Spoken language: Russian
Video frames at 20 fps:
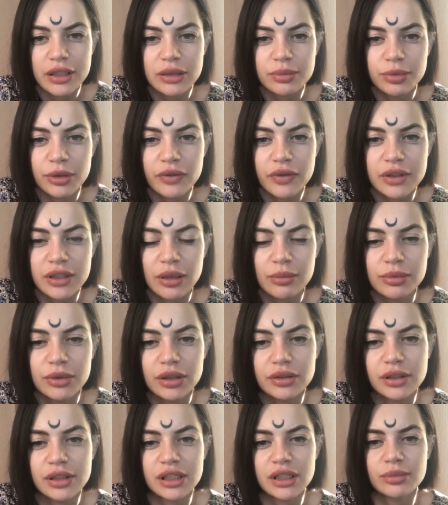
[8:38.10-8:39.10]
А теперь
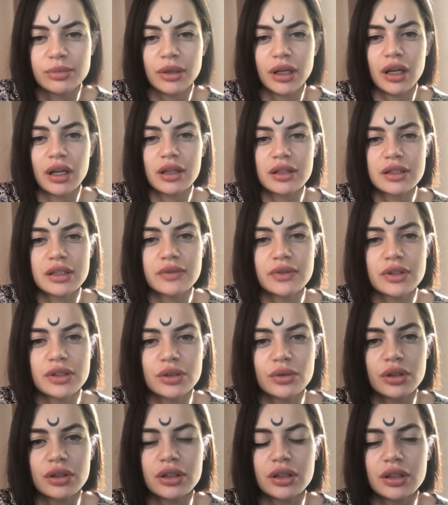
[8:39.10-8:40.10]
возомнила себя
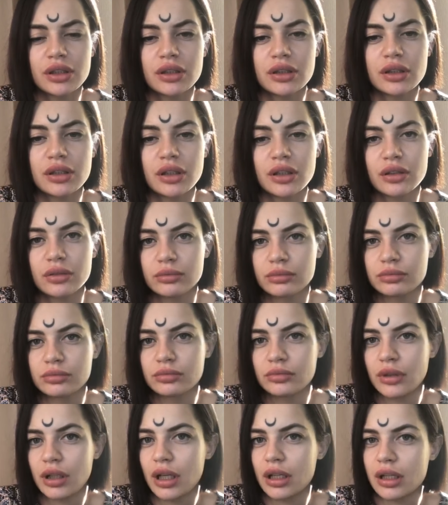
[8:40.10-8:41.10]
звездой ТНТ.
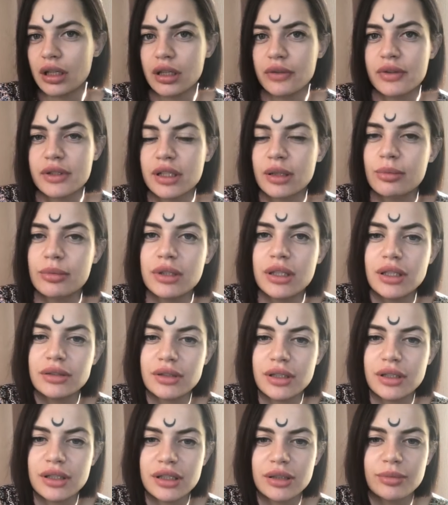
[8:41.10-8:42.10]
Она не
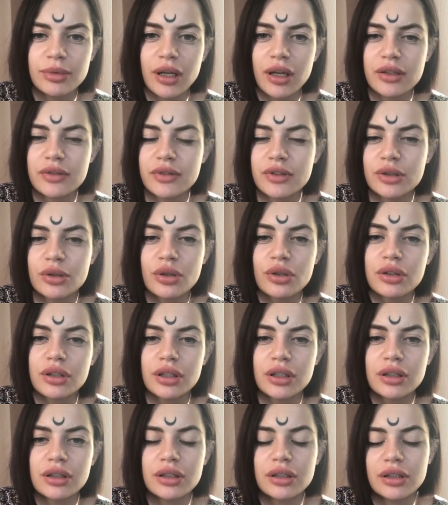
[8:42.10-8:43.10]
возомнила себя звездой
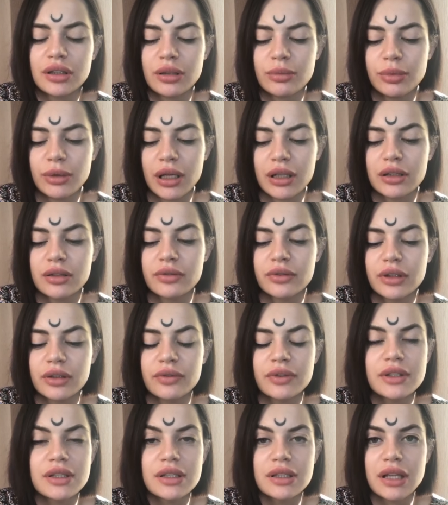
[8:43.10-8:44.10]
ТНТ. Ребята, вот
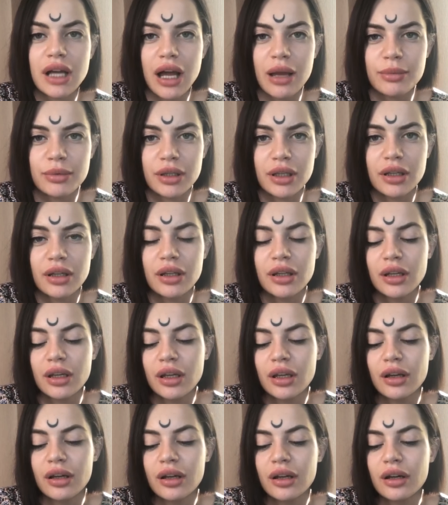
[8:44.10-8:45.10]
вы сами,
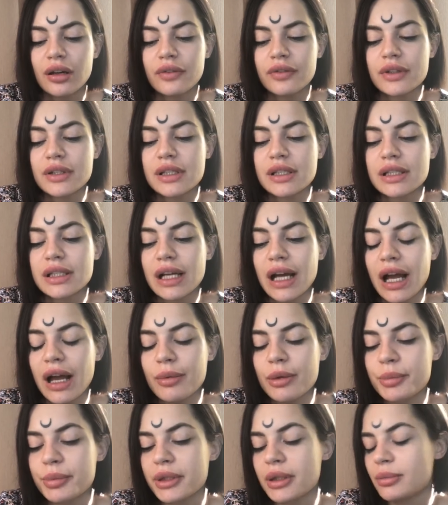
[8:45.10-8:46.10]
вы
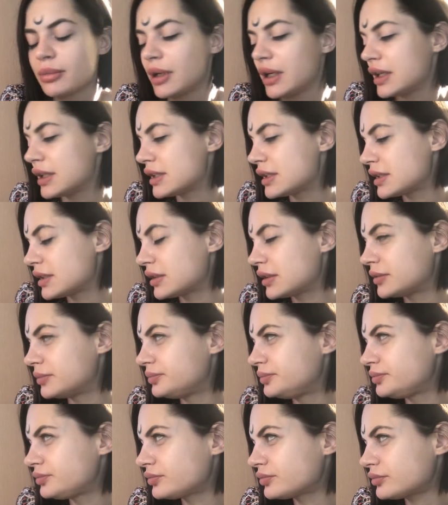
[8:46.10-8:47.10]
сами, понимаете,
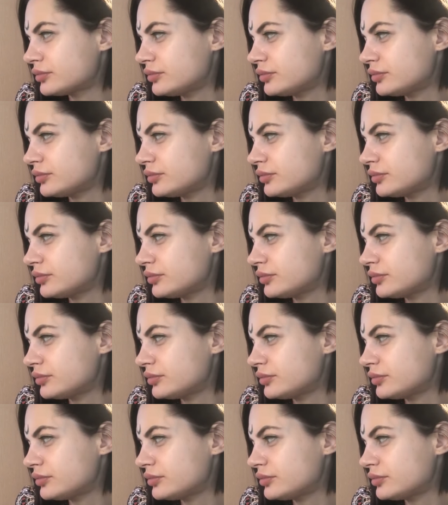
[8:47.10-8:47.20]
